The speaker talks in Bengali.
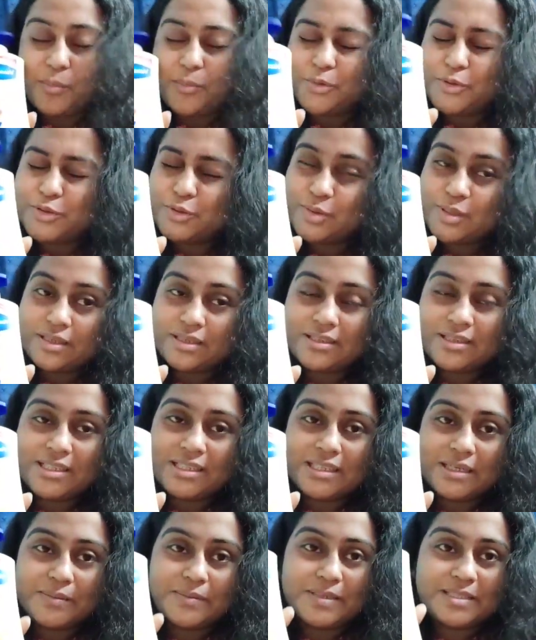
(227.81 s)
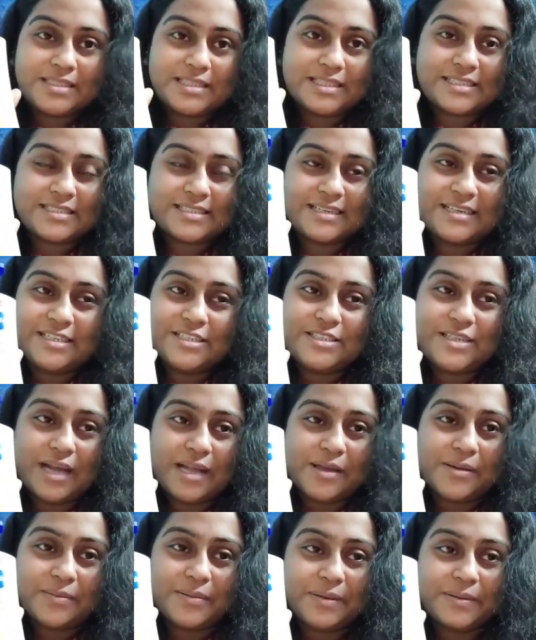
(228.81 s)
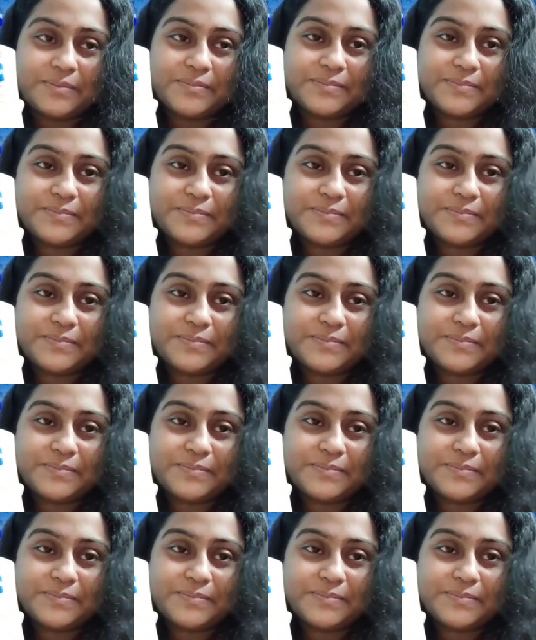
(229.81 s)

অবশ্যই কিন্তু কমেন্ট সেকশানে জানাবে